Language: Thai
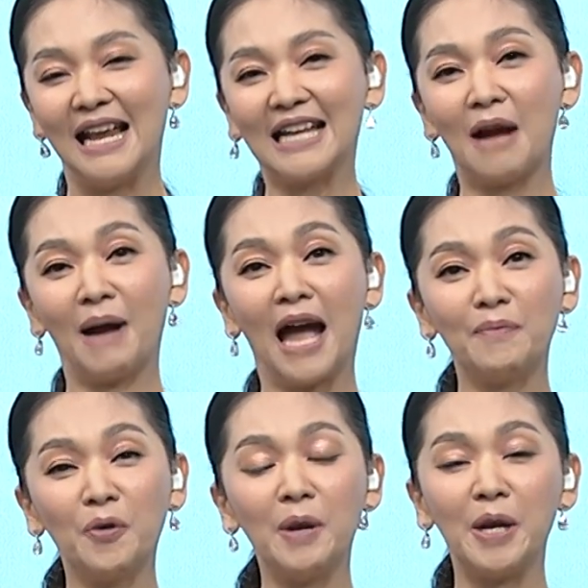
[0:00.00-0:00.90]
และทำให้
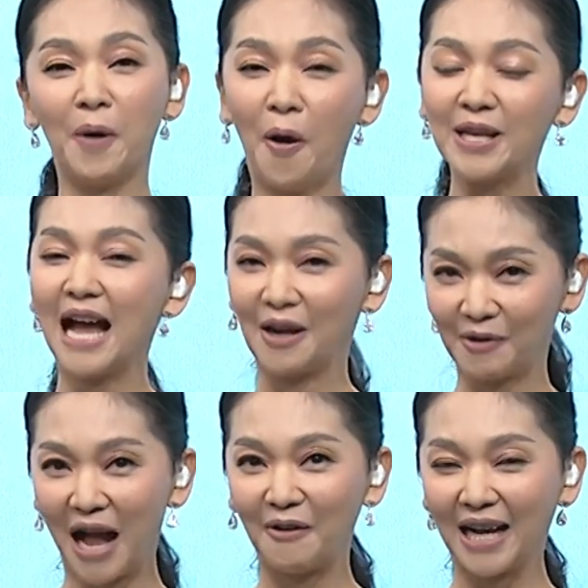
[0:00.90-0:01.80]
ผู้บริโภคอย่าง
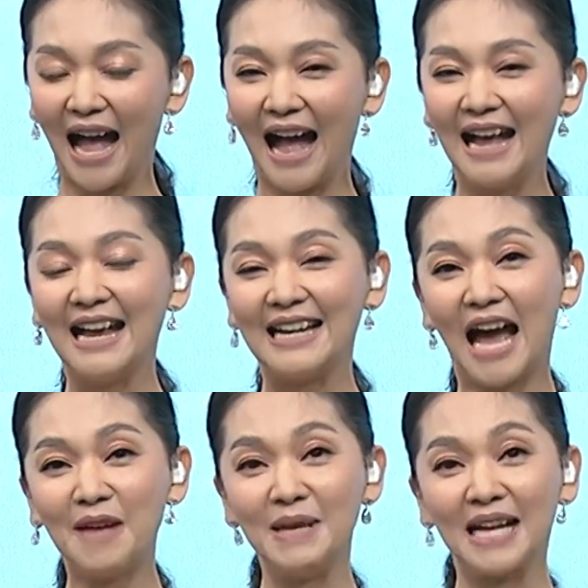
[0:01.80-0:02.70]
เราๆนะคะ
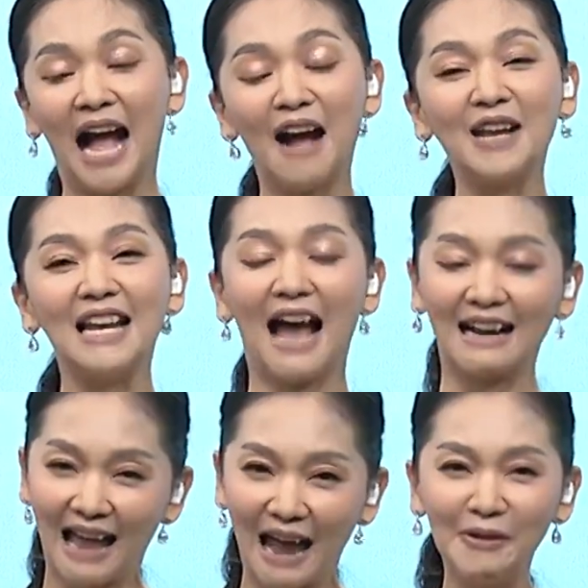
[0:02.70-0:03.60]
ได้มีข้าวในหลา
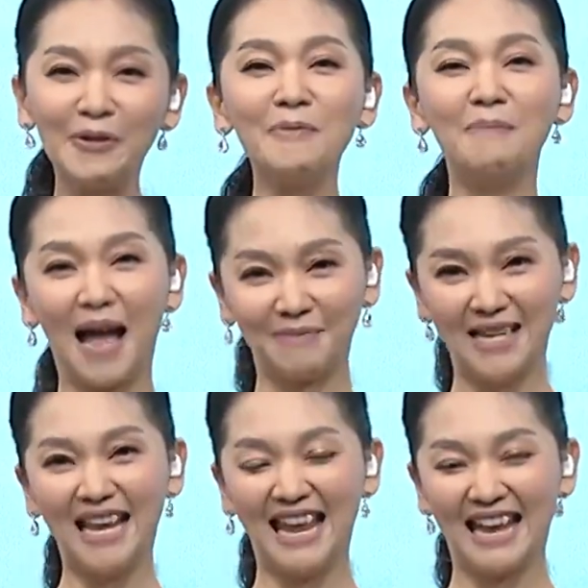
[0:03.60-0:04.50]
กหลายรูปแบบ
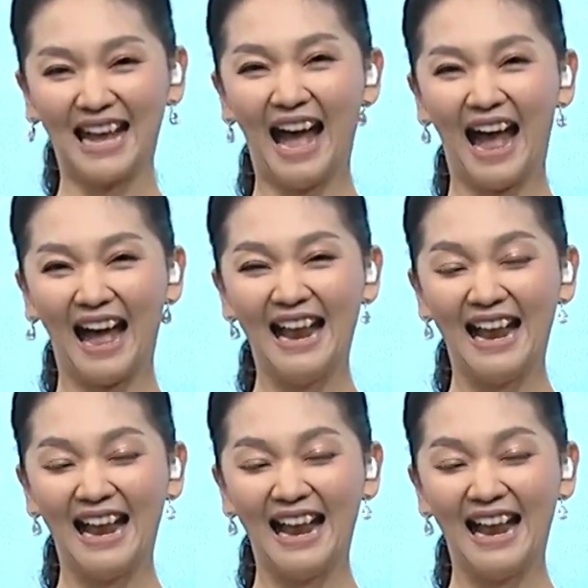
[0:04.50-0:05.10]
นั่นเองค่ะ